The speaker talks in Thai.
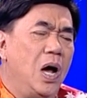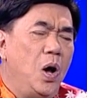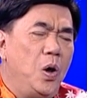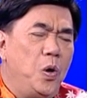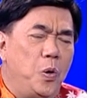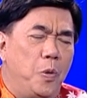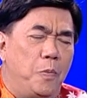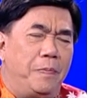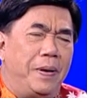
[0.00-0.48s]

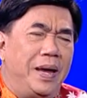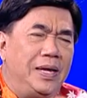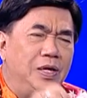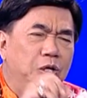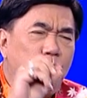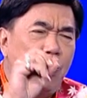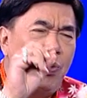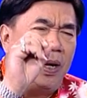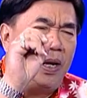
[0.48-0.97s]
รูปไป
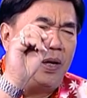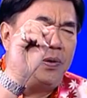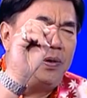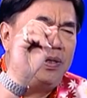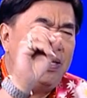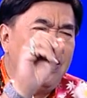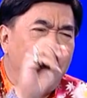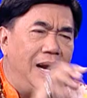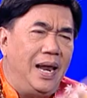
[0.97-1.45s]
ช่วยคุณ
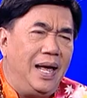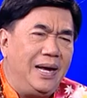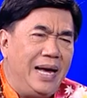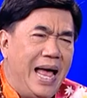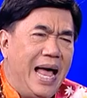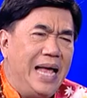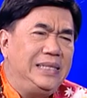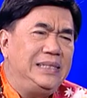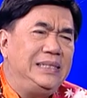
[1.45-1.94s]
ยิ่งรัก
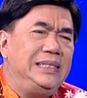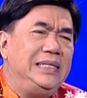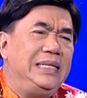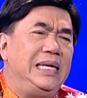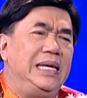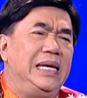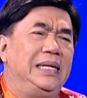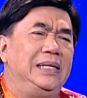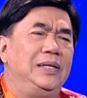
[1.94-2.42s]
หาเสี
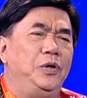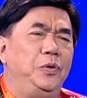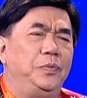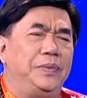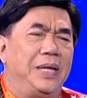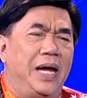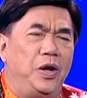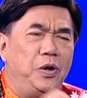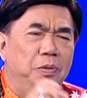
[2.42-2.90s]
ยง รูป
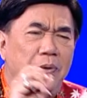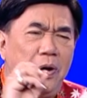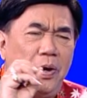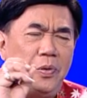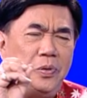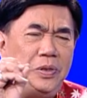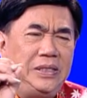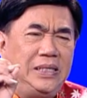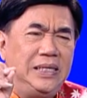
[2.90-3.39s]
ถ่ายรูปกับ
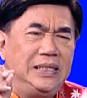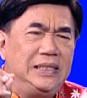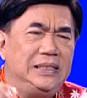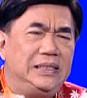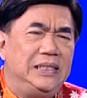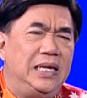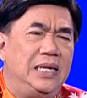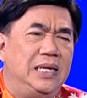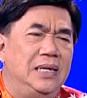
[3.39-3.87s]
คุณทัก
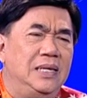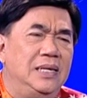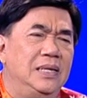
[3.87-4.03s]
ษิณ